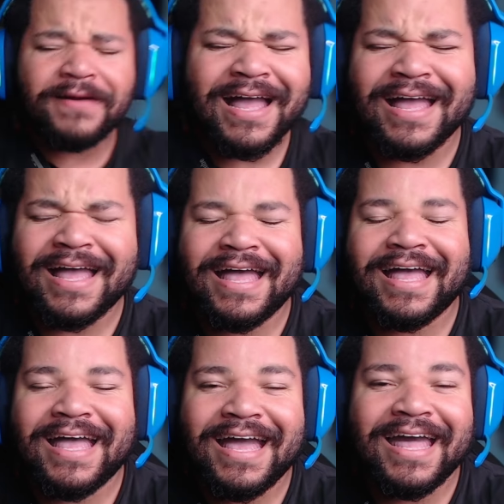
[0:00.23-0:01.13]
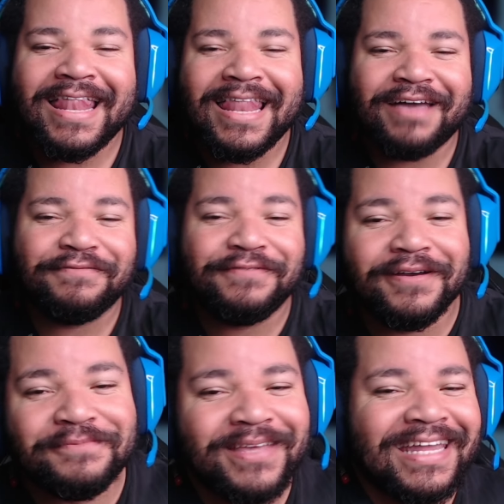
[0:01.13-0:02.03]
Fala
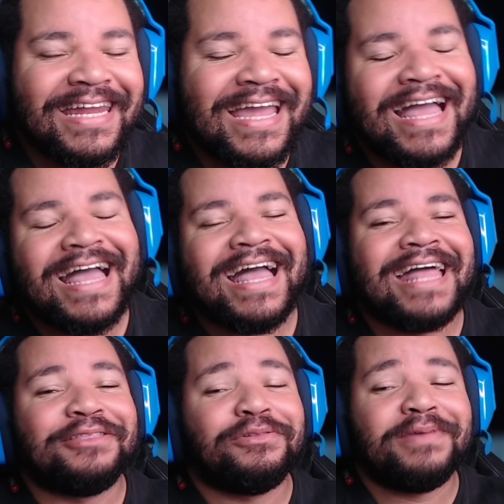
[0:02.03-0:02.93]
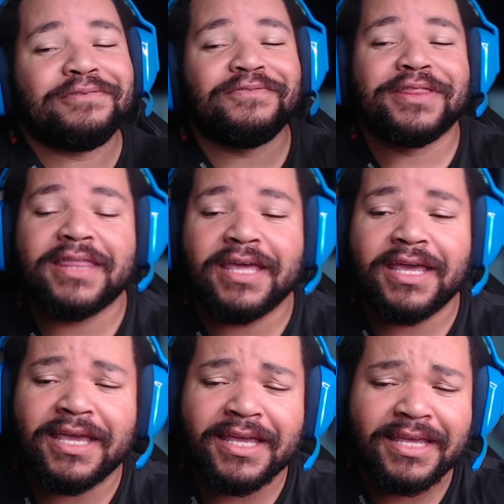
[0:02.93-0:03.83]
família, tudo bem com
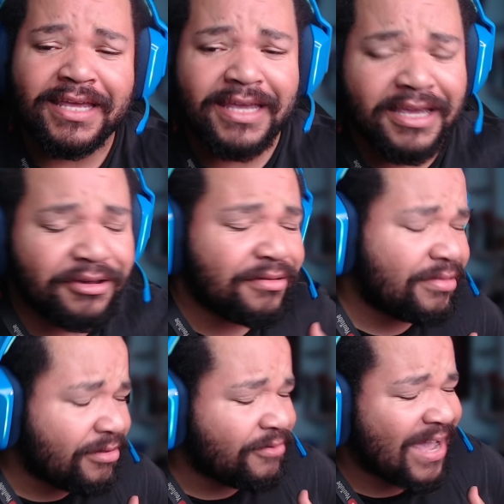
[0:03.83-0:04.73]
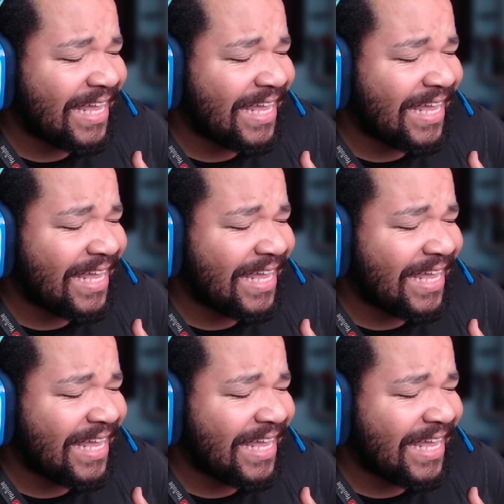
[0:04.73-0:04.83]
você? Eu sou o